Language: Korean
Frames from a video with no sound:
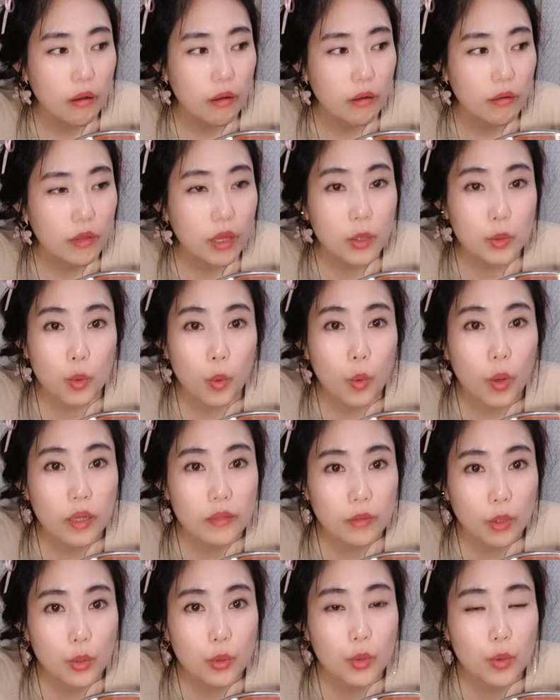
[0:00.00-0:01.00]
내가 녹화
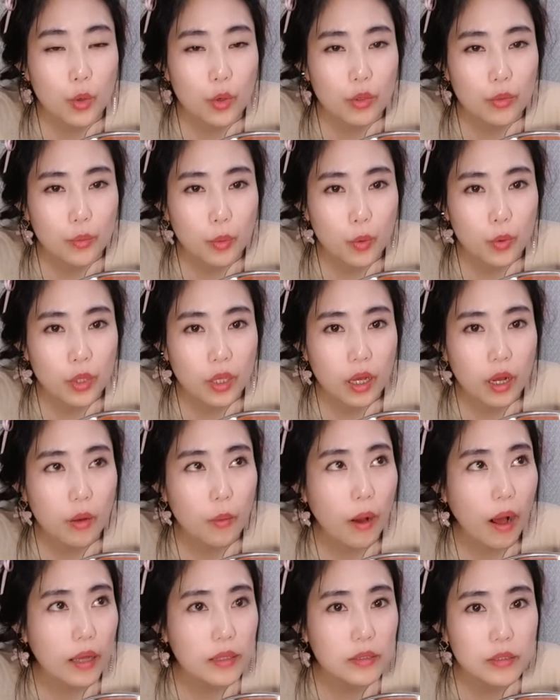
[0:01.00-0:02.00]
떠는 거를 보니까
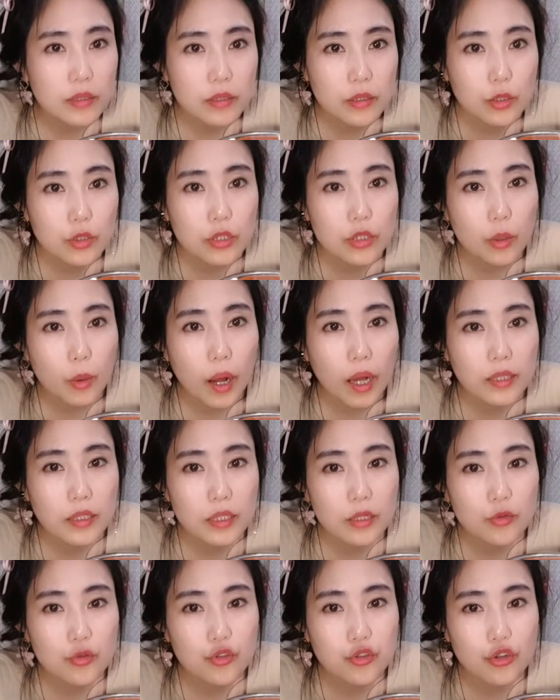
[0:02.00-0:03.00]
완전 이제
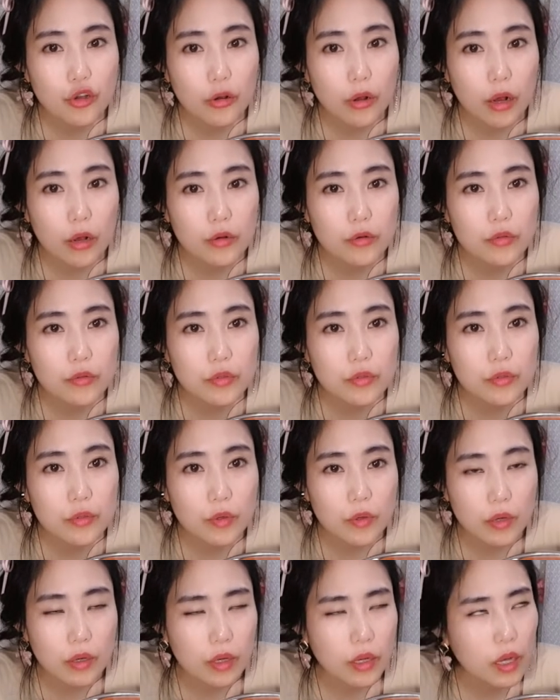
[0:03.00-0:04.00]
화질이
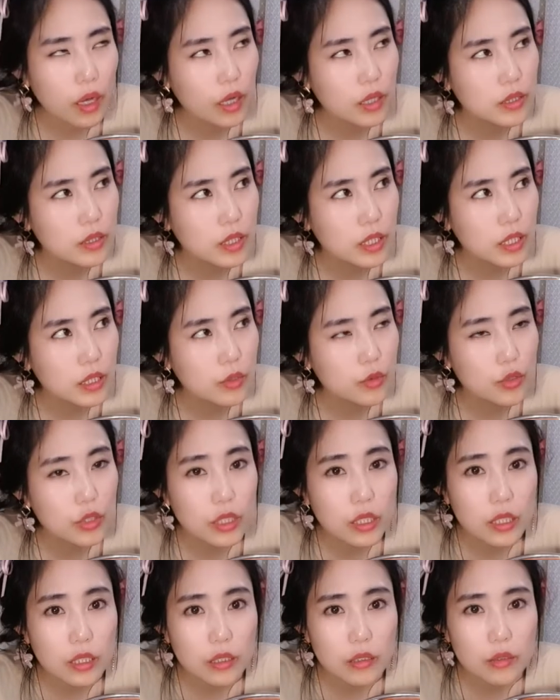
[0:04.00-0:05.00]
구려갖고 한
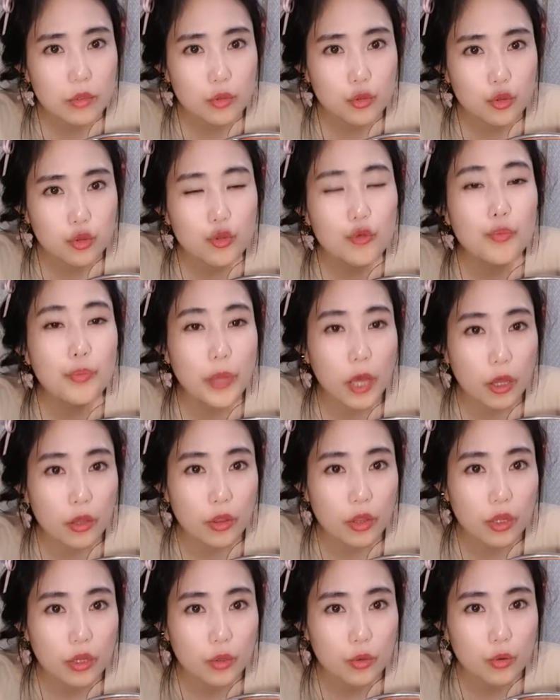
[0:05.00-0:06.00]
두 편,
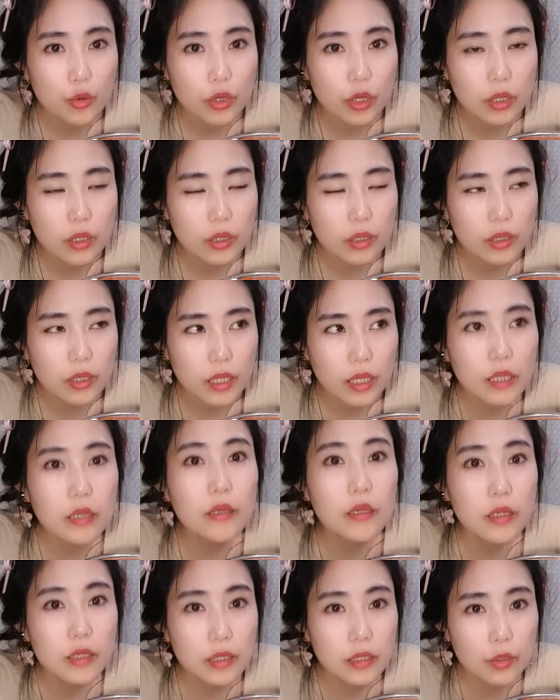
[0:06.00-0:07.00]

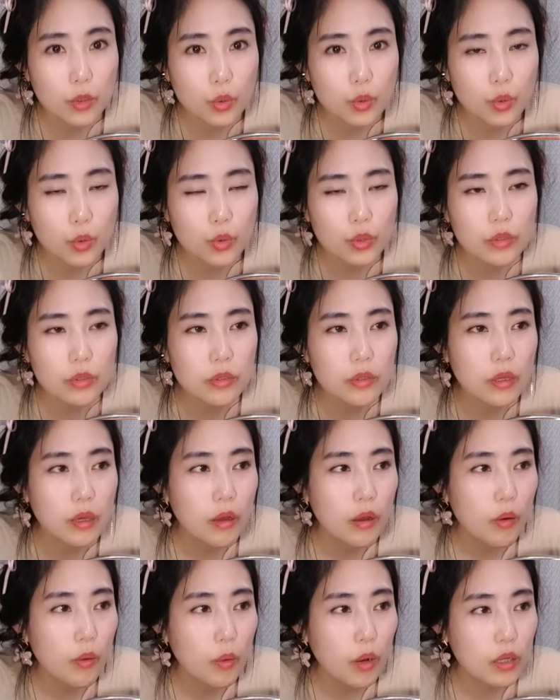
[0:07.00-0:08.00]
이틀 정도는
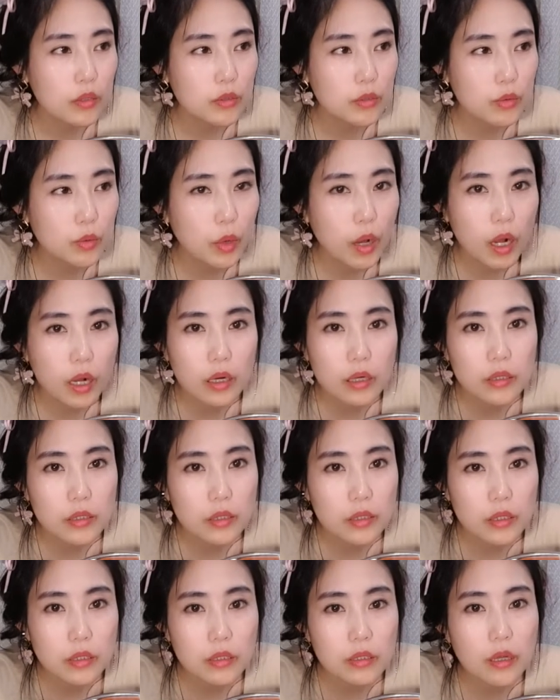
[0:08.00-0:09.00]
완전
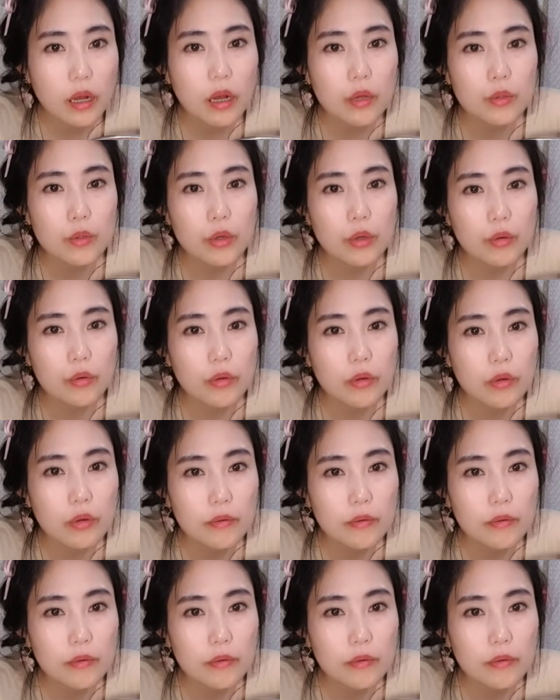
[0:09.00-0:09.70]
화질이 이상하더라고요.